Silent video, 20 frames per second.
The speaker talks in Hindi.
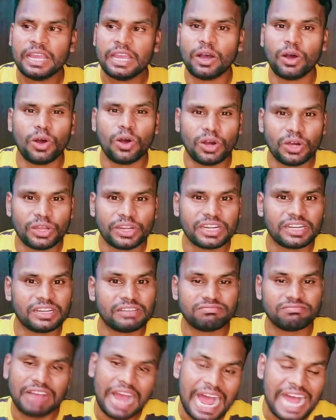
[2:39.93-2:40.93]
और
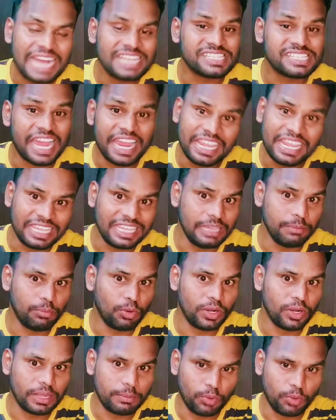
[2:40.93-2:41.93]
आ जाएगी
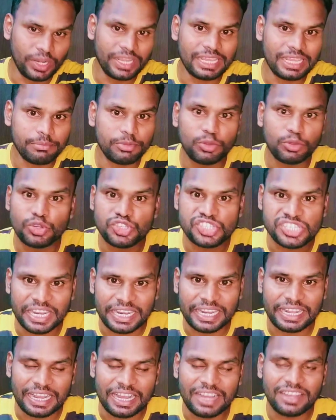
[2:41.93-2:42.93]
बोल, बोलेंगे भी तो
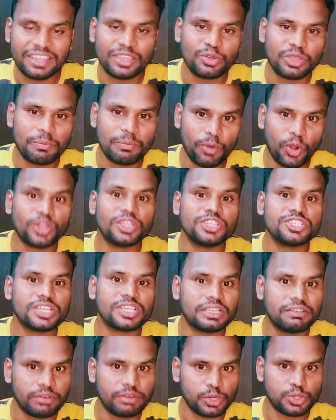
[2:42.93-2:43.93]
चलेगा क्योंकि बहुत ही
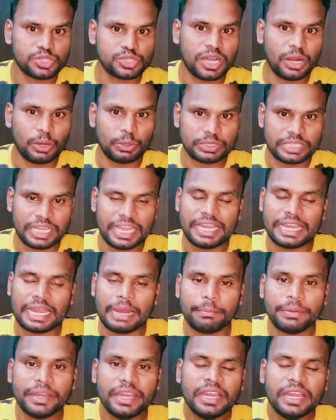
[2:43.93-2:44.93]
ज्यादा भरोसा होता है
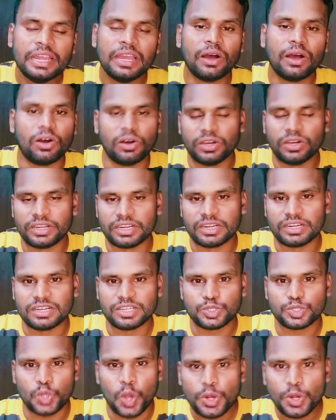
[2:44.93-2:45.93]
यहाँ पे और
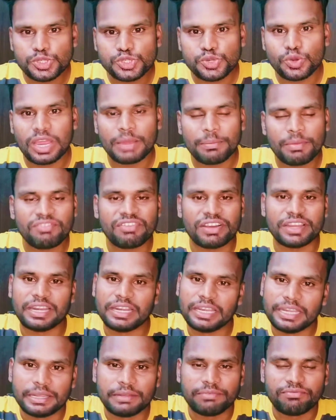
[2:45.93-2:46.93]
सॉन्ग जो है हमें
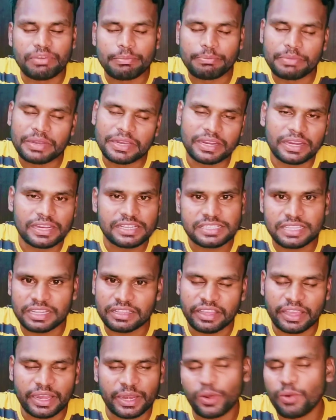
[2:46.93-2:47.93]
फाइनली फिफ्टीन अगस्त तक
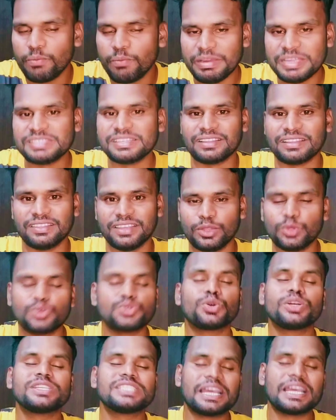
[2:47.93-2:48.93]
देखने को मिल सकती है
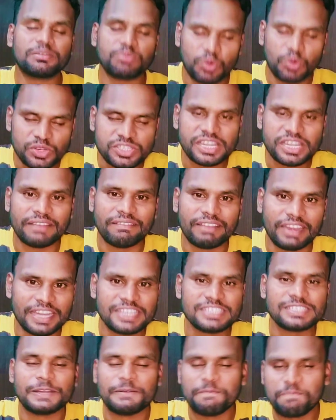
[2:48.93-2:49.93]
दोस्तों के थैंक्स फॉर वॉचिंग हैवे
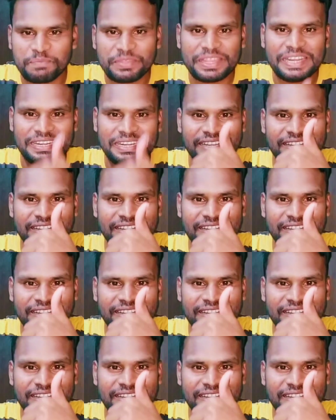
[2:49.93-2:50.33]
नाइस डे टेक